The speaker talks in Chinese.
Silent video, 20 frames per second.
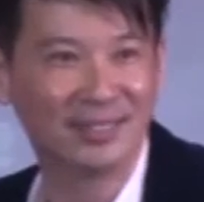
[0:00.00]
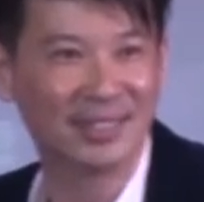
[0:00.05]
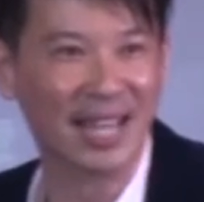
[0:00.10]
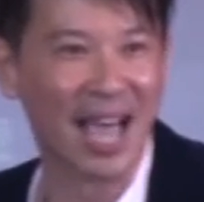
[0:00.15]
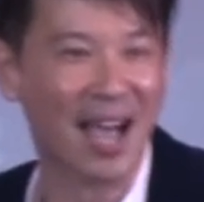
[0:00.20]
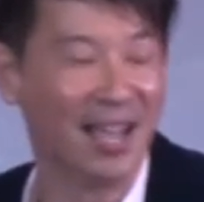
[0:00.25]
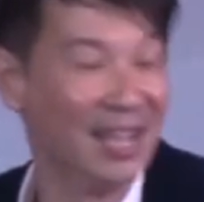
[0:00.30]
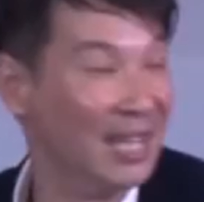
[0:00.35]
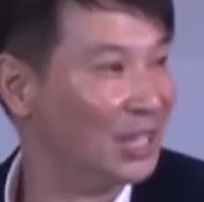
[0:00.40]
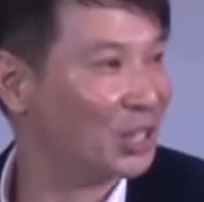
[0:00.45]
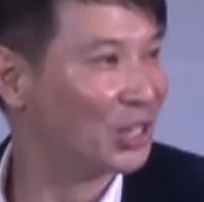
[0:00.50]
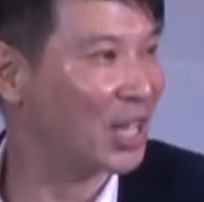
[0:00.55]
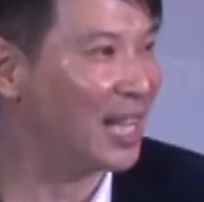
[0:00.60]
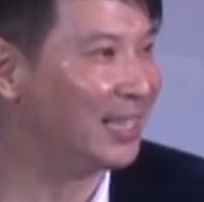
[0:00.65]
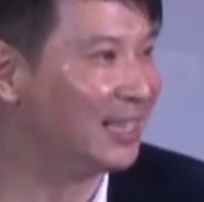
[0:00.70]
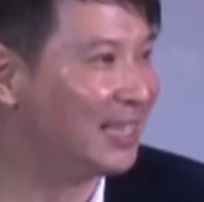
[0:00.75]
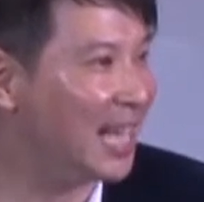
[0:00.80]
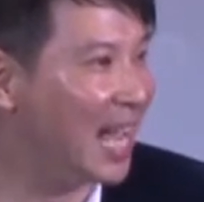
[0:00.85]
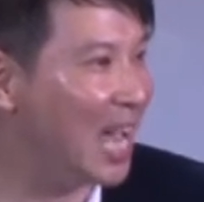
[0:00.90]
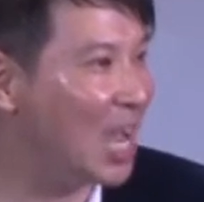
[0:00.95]
称
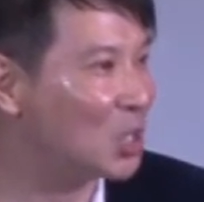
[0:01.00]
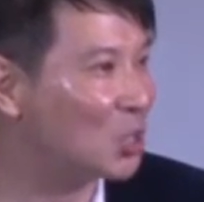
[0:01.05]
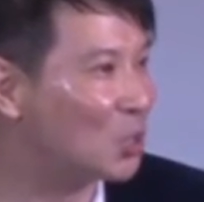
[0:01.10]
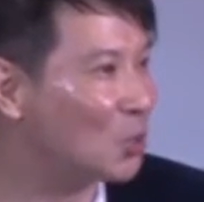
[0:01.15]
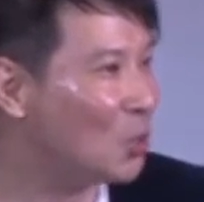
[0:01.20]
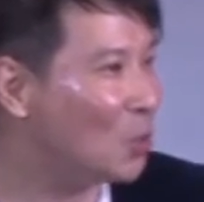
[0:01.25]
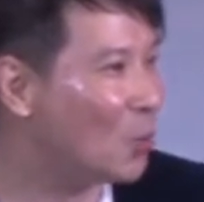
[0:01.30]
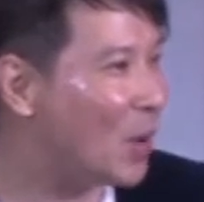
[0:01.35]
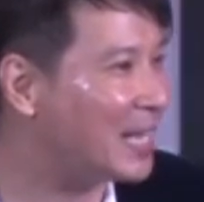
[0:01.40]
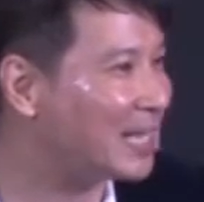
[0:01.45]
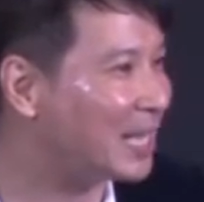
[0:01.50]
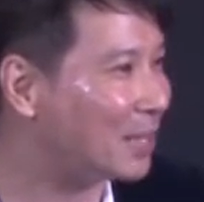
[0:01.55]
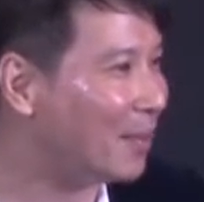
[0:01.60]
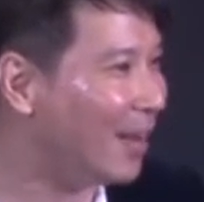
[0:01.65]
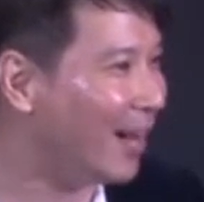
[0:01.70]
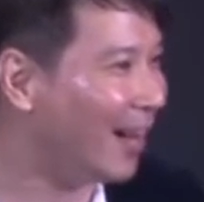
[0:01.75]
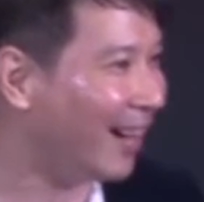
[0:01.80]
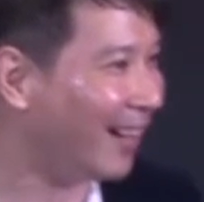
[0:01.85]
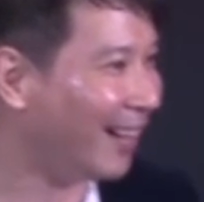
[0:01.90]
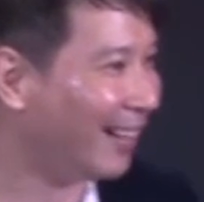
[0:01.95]
耶稣为
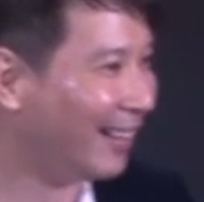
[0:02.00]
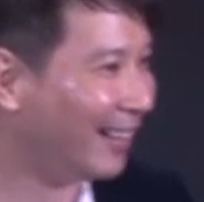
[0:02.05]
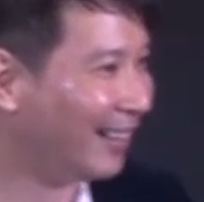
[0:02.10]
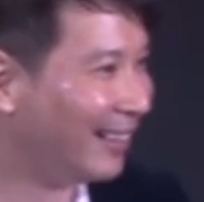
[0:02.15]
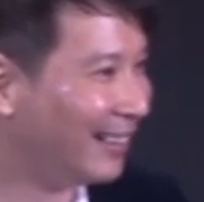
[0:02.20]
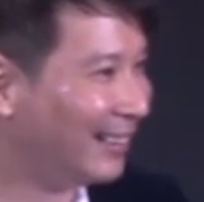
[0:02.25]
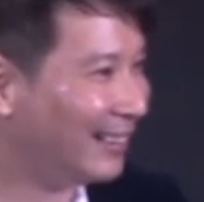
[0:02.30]
什么？